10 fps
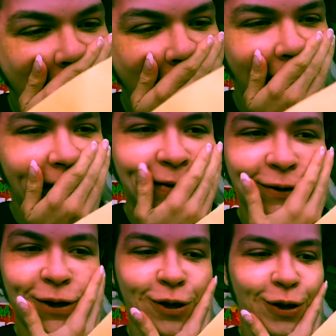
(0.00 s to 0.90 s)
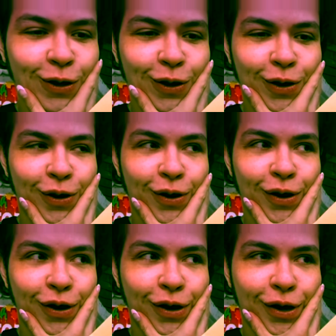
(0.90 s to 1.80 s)
Ay, no, no, no.
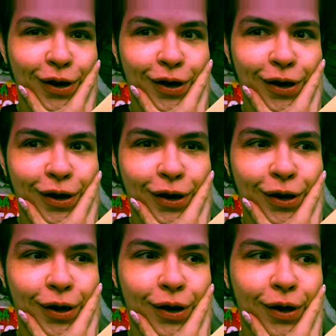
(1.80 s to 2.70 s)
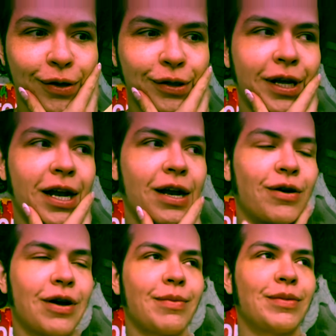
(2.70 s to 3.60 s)
No será
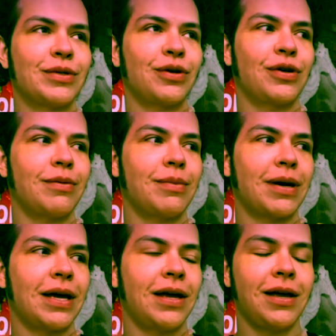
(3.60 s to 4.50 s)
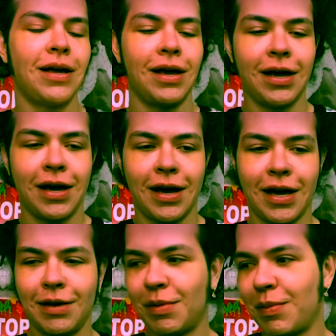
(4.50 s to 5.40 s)
lo que me estoy imaginando.
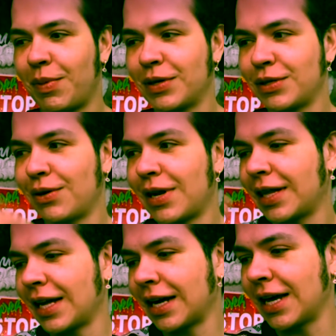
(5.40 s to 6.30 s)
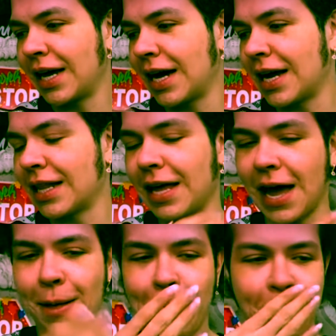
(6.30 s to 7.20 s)
Ay, me empezó la taquicardia.
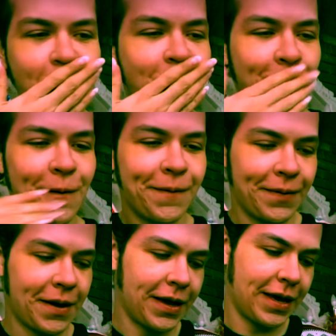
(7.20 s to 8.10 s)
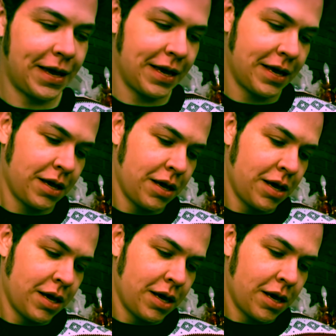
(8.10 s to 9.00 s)
Ay,
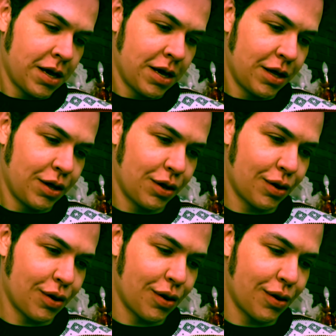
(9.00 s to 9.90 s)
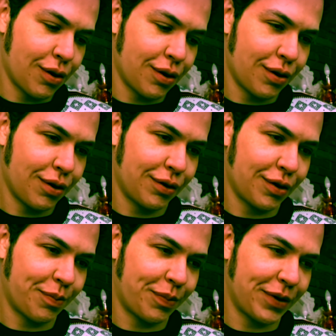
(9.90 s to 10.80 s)
no, no
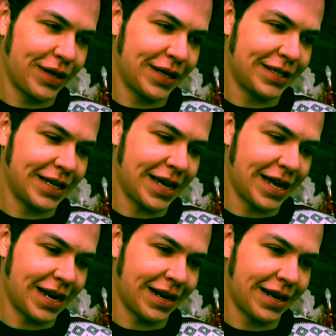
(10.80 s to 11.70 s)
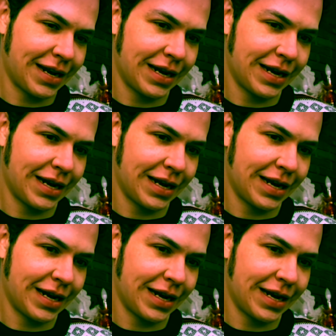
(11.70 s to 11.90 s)
puede ser.